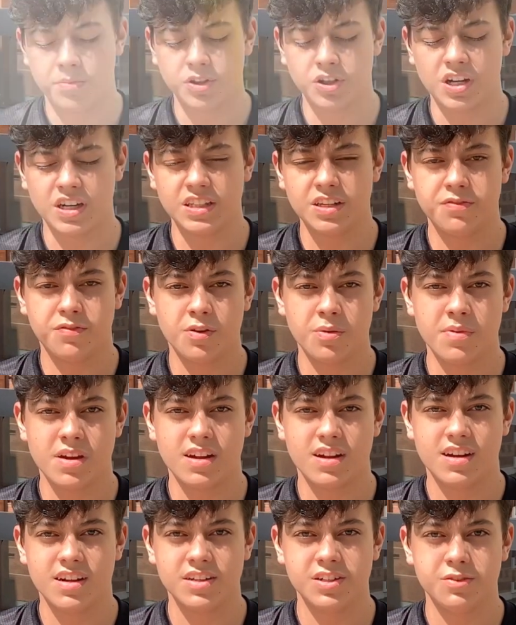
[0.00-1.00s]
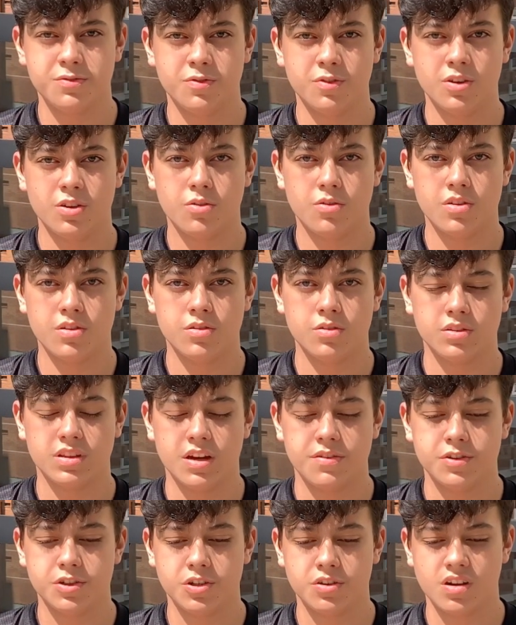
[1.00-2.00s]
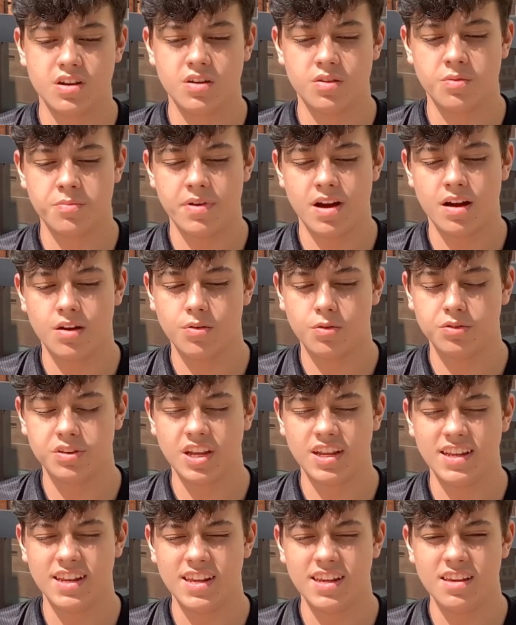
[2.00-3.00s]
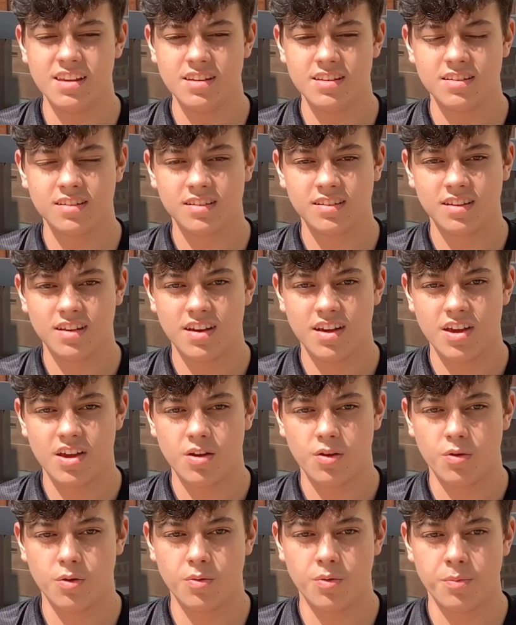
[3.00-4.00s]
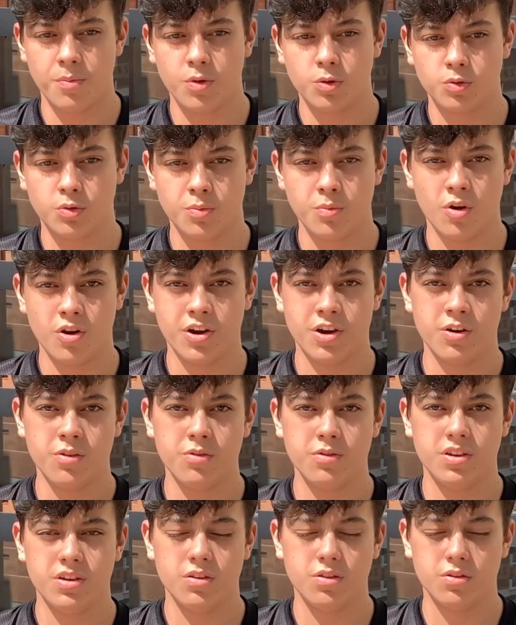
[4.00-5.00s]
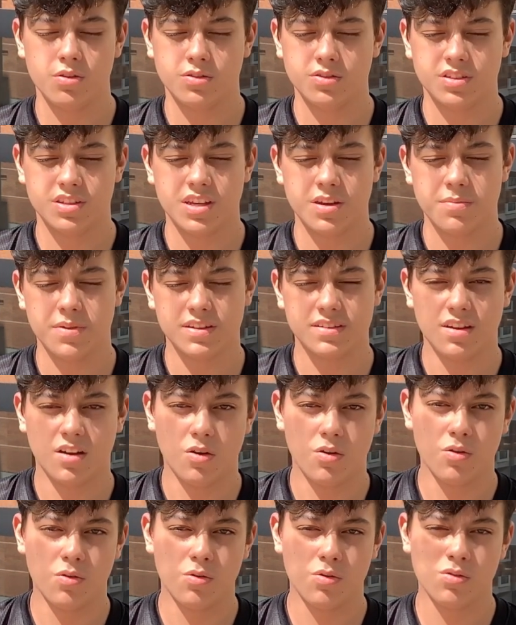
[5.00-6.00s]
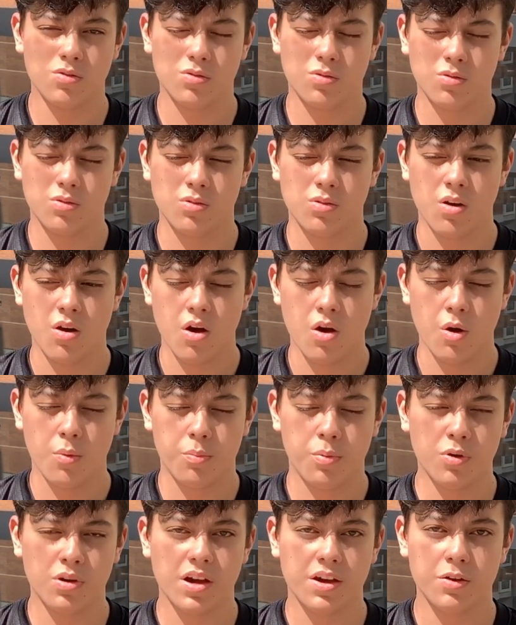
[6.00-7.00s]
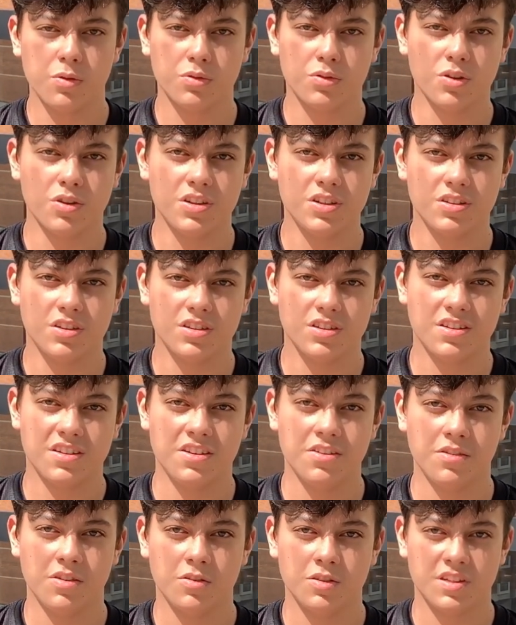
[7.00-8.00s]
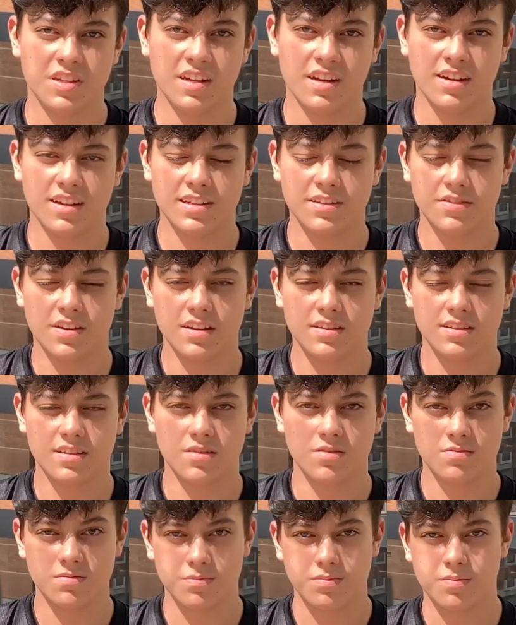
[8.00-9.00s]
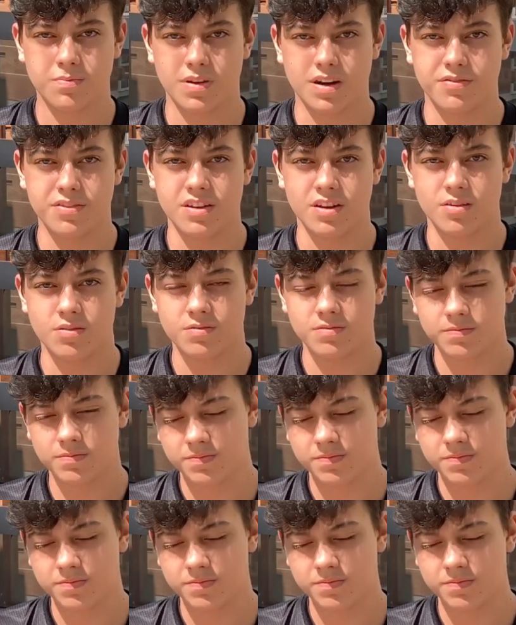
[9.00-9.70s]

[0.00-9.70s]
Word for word: Uma jogada que foi marcante foi quando eu tava jogando uma Golden League. O meu Doom morreu e eu consegui matar o Puga e o Tony sozinho e consegui a classificação pra final.